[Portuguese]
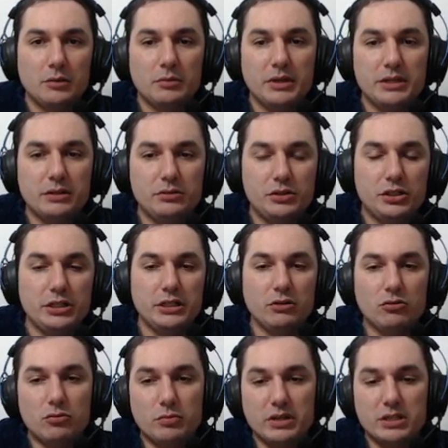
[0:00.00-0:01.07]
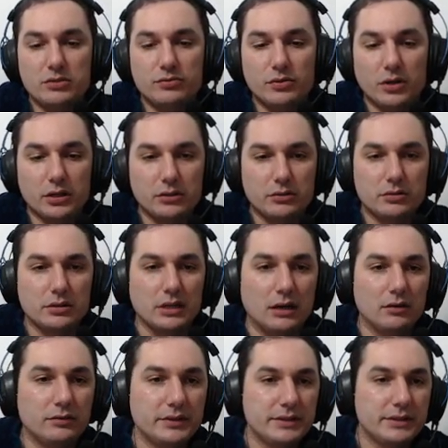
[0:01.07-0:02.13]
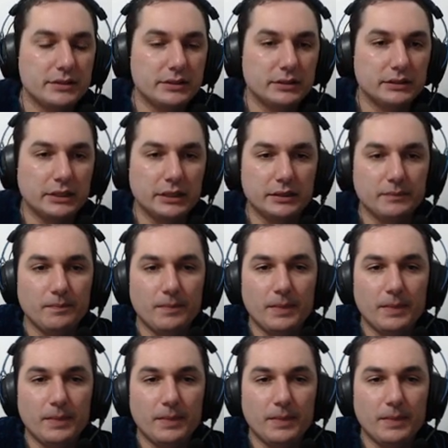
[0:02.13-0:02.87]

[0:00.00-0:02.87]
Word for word: Mas eu tinha algumas fotos salvas, né?